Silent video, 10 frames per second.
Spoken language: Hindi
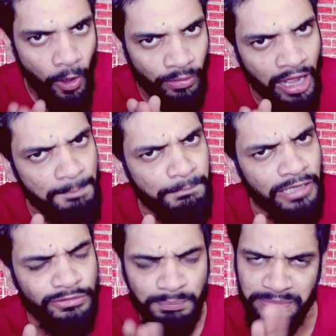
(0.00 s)
और आपका
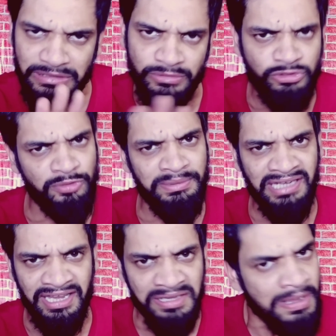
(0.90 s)
तो बिल्कुल भी
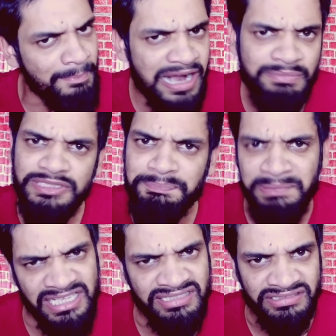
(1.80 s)
नहीं मैडम जी
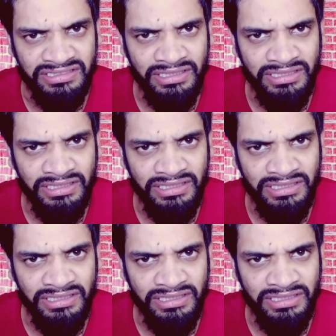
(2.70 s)
प्लीज